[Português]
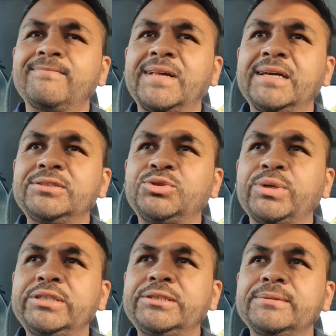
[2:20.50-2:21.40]
É isso
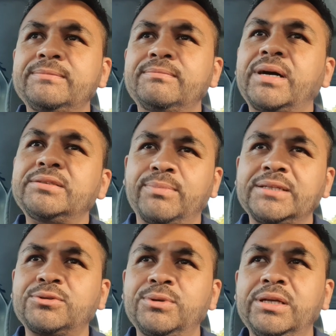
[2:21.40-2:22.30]
aí, mais
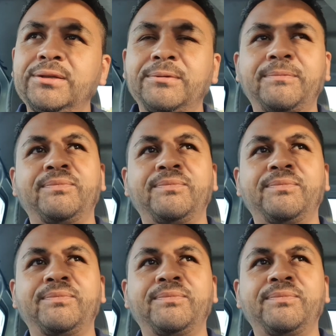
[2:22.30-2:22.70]
masculino.